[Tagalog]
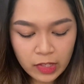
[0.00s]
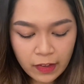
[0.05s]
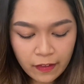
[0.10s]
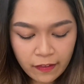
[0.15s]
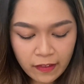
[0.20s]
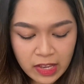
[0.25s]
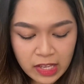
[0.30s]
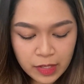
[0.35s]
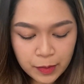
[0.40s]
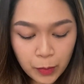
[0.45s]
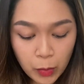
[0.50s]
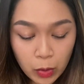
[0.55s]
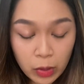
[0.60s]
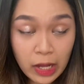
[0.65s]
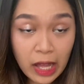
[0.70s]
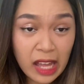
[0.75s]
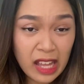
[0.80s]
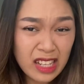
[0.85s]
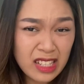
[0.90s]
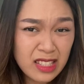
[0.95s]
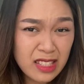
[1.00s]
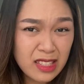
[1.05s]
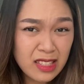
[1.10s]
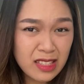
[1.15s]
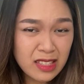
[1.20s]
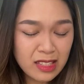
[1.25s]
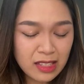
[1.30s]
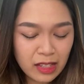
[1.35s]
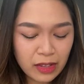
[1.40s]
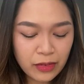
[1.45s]
Facebook
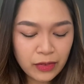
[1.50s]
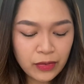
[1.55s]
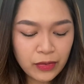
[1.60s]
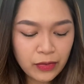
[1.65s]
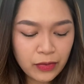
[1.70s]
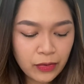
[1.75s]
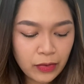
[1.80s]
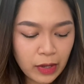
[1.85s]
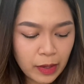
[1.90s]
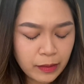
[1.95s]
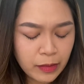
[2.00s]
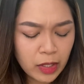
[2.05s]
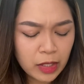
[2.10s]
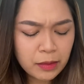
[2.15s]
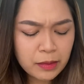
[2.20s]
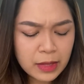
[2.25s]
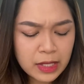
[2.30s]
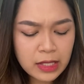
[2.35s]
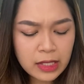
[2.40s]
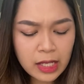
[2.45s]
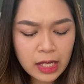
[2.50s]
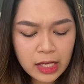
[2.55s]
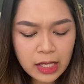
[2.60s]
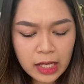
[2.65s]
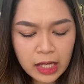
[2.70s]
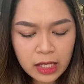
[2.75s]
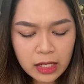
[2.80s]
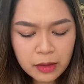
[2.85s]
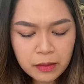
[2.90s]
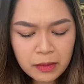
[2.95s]
ads, if I'm not
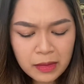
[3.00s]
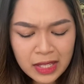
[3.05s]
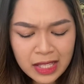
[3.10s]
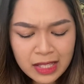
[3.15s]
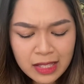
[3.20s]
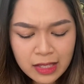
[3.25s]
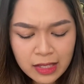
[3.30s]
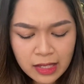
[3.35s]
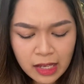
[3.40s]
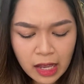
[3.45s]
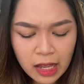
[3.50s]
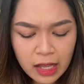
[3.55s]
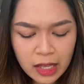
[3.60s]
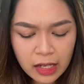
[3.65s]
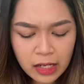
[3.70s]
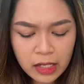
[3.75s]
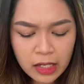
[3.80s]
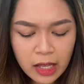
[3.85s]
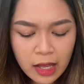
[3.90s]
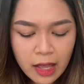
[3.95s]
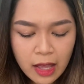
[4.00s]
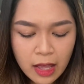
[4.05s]
mistaken. Minsan,